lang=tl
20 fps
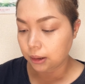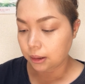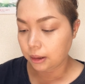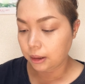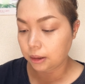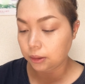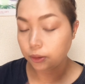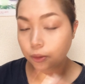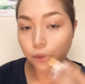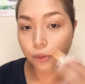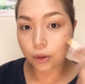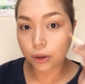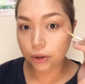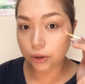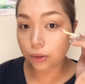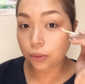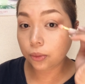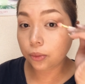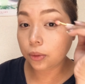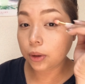Ito kung ano
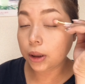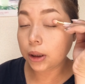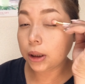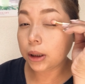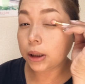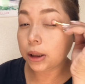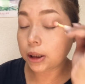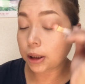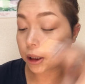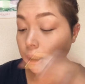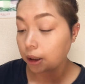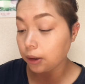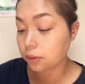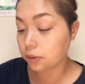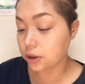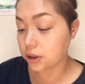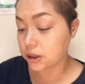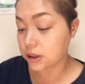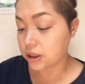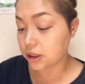yung kulay na nilagay ko
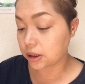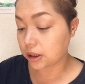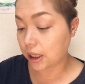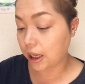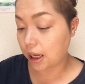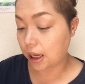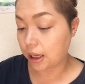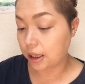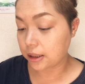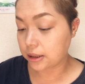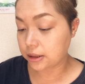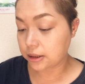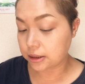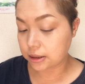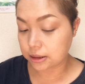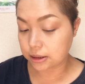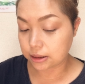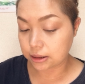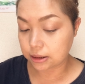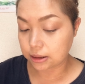dyan sa
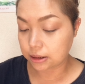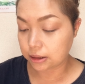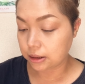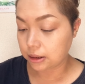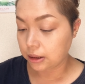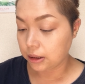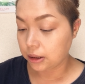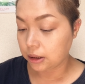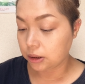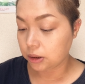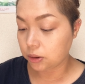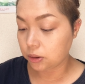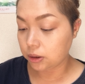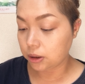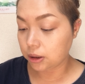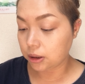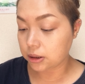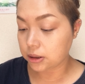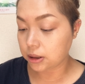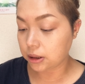taas. Yun
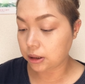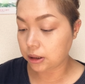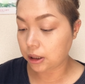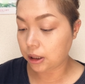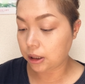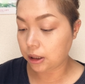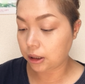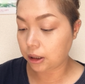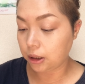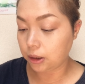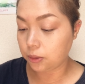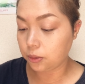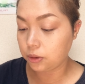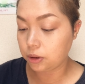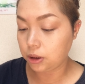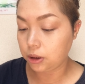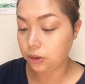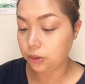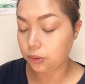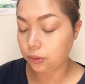din kasi ilalagay ko
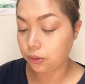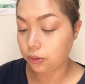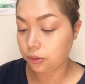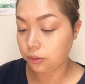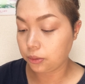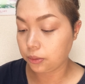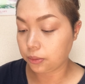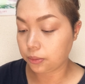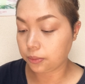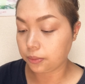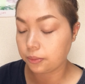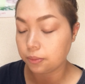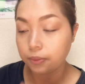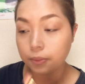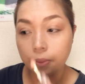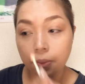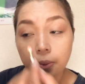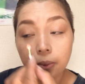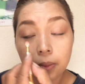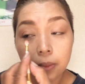dito.
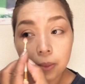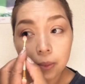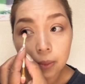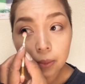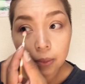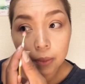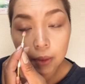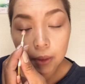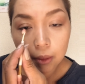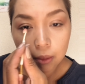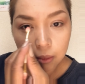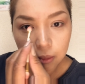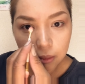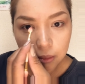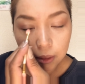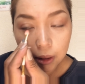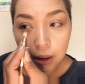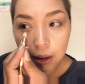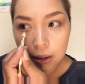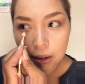Oh,
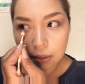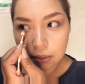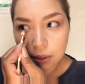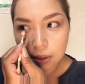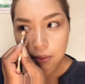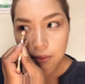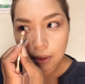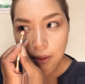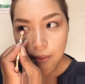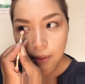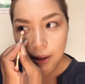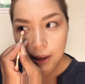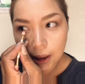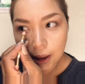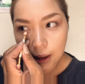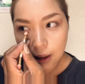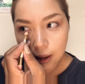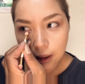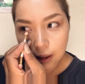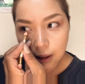ang anak ko
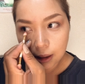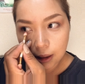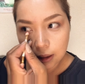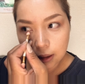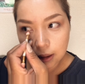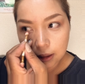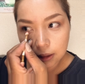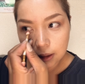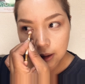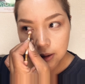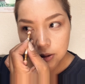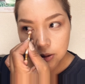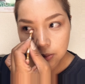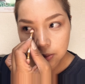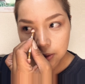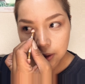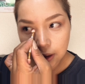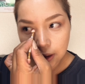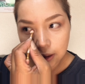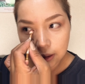nagwawala. Anak, dayjob
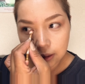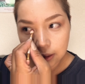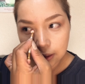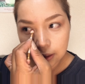ka?